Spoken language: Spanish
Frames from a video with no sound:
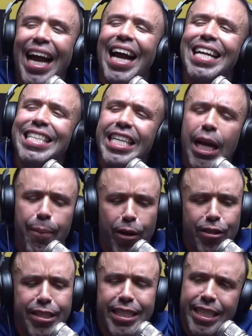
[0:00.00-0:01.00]
Argentina. pero
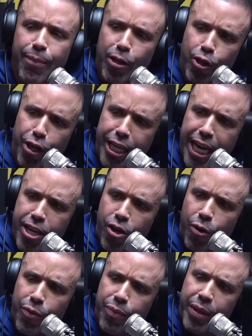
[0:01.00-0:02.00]
se siente puertorriqueño.
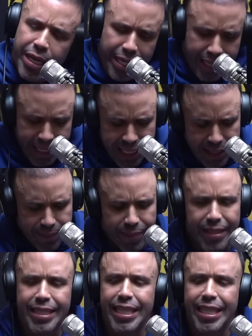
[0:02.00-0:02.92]
Exacto,